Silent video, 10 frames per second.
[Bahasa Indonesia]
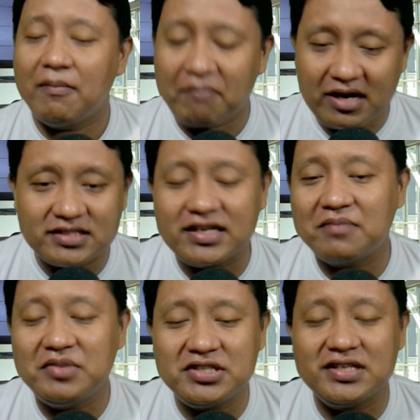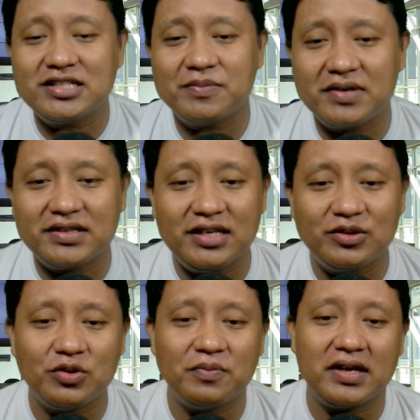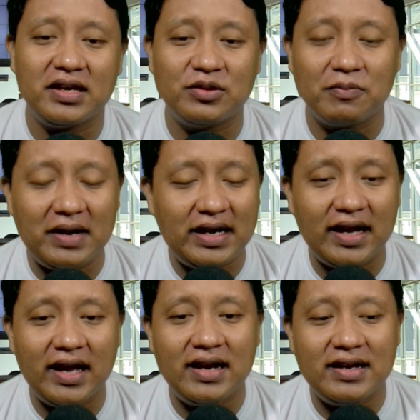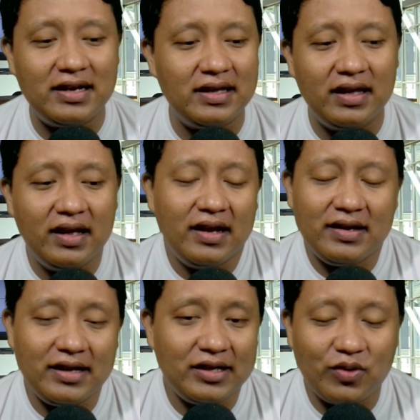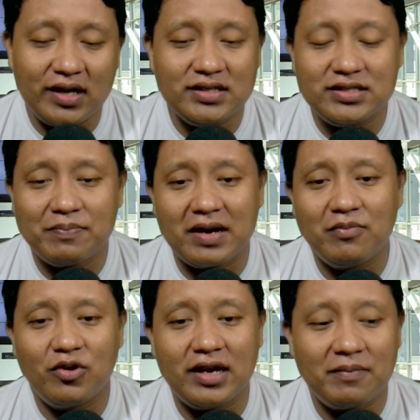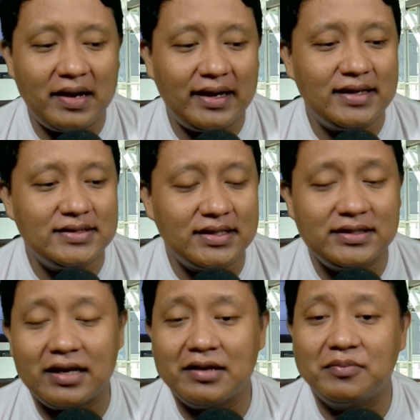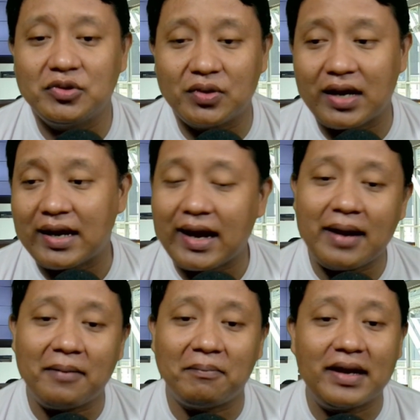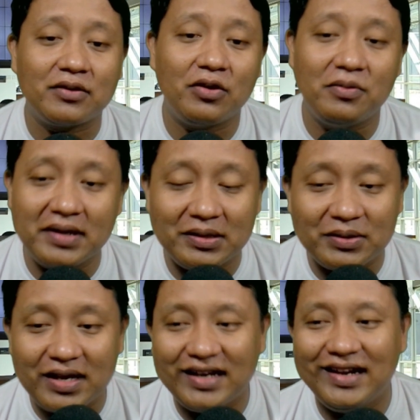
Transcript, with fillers: Pasti ambisinya seperti itu begitu. Padahal dari dari koalisi Prabowo dan Pak Ganjar tidak dibutuhkan amat kok begitu kan.